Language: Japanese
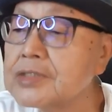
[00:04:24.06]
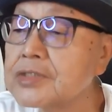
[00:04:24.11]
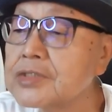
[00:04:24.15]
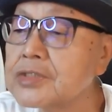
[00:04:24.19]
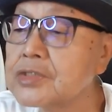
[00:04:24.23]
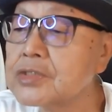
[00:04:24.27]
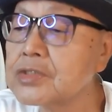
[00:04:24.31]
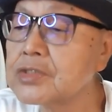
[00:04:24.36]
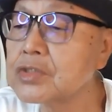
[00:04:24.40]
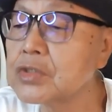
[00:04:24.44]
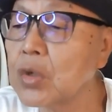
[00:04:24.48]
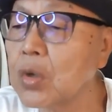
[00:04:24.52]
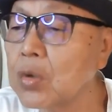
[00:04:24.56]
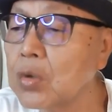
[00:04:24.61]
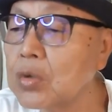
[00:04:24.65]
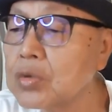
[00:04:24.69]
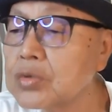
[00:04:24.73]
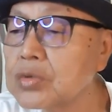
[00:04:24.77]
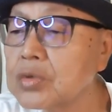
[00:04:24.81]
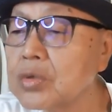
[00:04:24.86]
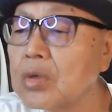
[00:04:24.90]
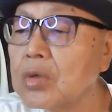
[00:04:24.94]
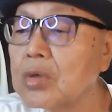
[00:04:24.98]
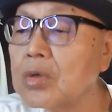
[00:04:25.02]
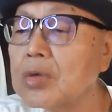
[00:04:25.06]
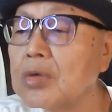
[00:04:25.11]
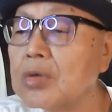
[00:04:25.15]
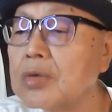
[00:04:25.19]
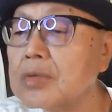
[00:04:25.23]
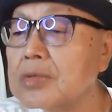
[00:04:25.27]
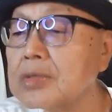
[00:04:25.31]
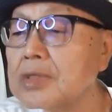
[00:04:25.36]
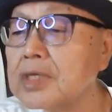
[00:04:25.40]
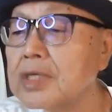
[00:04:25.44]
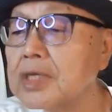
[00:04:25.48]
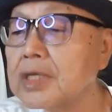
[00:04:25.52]
相
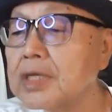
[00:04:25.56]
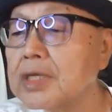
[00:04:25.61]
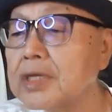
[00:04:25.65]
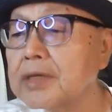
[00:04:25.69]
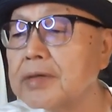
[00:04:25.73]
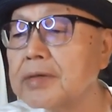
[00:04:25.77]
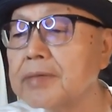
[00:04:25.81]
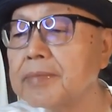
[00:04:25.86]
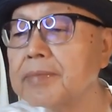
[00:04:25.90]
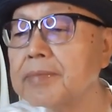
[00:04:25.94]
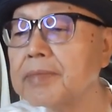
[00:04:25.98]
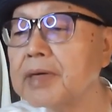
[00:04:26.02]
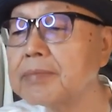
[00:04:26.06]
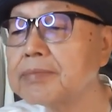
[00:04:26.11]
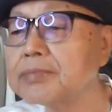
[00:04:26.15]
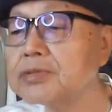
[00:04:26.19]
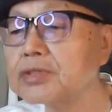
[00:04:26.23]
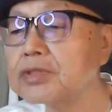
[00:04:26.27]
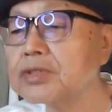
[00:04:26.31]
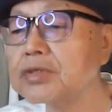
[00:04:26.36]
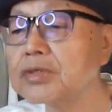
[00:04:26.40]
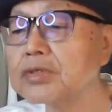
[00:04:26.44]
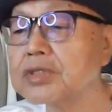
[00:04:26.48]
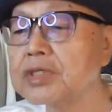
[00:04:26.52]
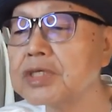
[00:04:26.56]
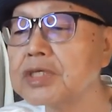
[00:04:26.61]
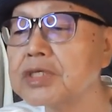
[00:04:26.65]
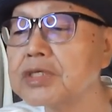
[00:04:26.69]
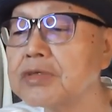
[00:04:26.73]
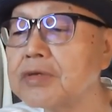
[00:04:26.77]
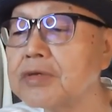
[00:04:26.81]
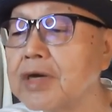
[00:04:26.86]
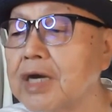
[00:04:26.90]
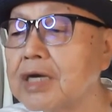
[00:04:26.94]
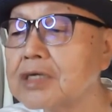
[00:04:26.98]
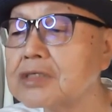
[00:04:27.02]
当、えー、まあ仏教
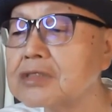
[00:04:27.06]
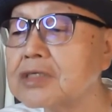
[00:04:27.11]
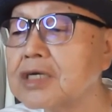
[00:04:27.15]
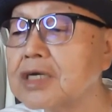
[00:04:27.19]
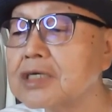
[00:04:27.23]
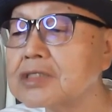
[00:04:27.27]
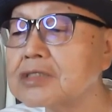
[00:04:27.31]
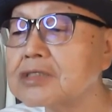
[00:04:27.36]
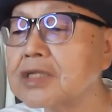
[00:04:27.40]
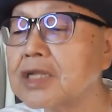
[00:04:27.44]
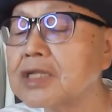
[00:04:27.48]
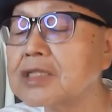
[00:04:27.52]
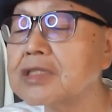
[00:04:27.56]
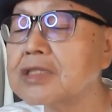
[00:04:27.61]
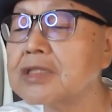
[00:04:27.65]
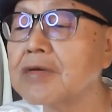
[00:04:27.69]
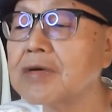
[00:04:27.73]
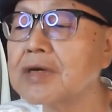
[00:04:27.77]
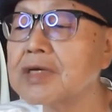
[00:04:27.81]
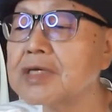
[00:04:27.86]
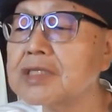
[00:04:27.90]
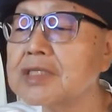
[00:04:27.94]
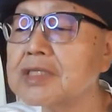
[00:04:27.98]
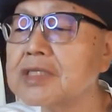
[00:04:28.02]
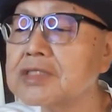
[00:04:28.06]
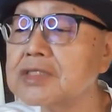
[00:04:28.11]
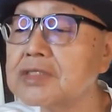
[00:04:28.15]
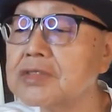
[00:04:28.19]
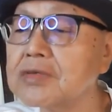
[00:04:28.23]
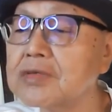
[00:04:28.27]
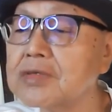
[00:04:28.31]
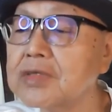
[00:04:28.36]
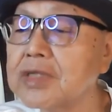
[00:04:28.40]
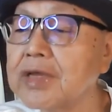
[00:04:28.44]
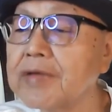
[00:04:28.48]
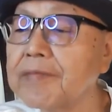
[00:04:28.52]
的には博学だったわけで
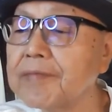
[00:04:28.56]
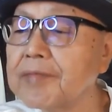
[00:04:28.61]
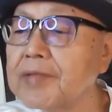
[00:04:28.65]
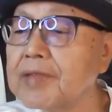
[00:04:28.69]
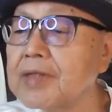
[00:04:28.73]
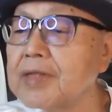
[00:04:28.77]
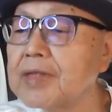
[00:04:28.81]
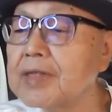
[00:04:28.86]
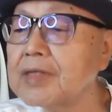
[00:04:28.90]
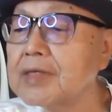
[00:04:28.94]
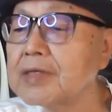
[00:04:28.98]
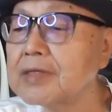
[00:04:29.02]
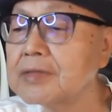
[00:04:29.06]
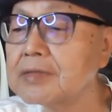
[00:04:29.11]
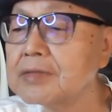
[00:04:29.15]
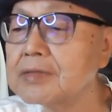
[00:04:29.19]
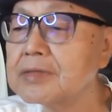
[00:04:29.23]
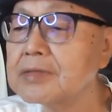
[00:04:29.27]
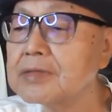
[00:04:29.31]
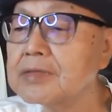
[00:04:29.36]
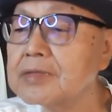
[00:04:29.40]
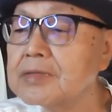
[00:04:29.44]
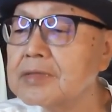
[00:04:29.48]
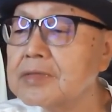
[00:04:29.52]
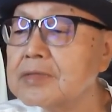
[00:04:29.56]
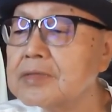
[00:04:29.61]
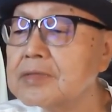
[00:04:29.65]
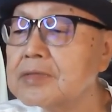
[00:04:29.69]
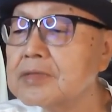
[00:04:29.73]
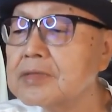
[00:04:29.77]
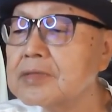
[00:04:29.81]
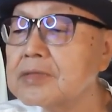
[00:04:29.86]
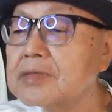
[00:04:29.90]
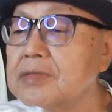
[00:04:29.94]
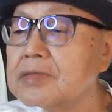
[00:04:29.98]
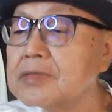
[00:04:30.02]
すよね。
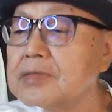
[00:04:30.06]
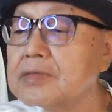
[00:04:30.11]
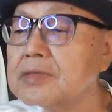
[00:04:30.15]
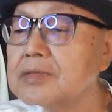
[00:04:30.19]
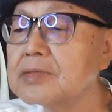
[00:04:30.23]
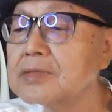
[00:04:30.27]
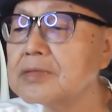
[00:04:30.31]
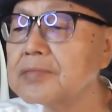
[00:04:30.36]
うん、